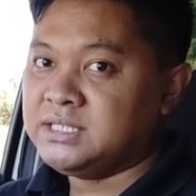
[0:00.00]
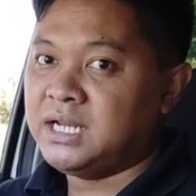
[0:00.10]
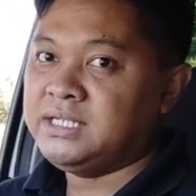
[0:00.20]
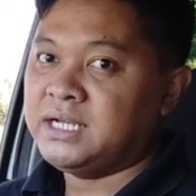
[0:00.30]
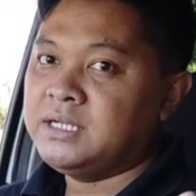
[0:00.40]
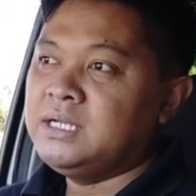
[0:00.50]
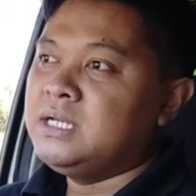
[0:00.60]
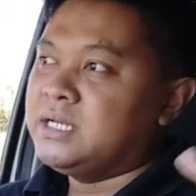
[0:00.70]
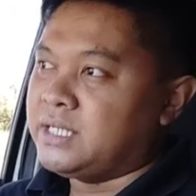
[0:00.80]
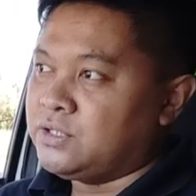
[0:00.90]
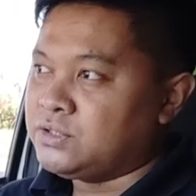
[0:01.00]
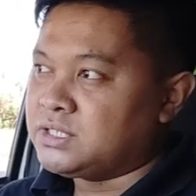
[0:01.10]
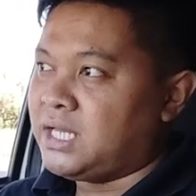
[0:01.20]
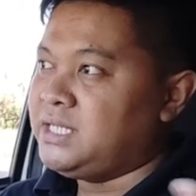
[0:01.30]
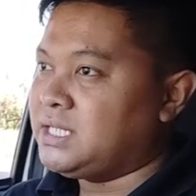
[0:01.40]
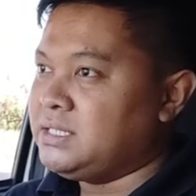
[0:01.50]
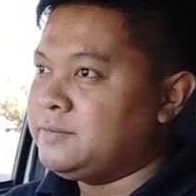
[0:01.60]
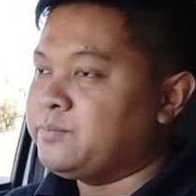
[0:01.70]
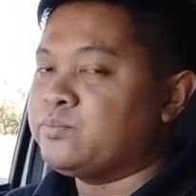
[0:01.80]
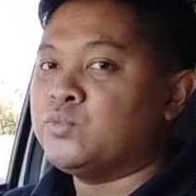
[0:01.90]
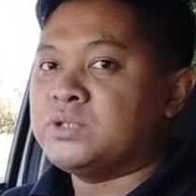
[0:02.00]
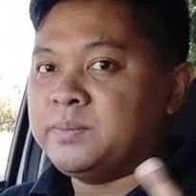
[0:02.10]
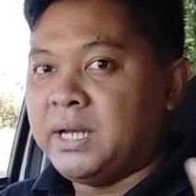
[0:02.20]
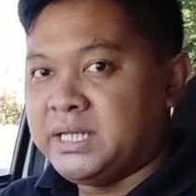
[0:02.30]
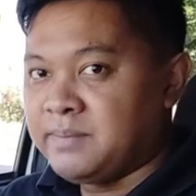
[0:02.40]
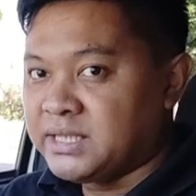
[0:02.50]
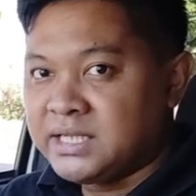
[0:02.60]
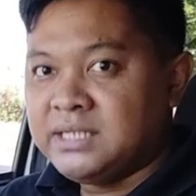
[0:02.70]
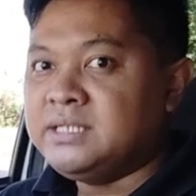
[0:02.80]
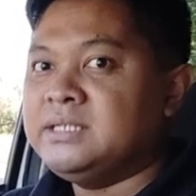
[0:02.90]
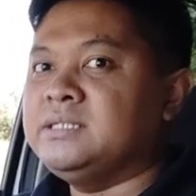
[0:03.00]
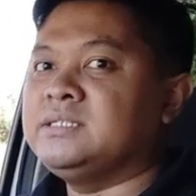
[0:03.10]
ke jalan yang ring sekalian putar balik materi ini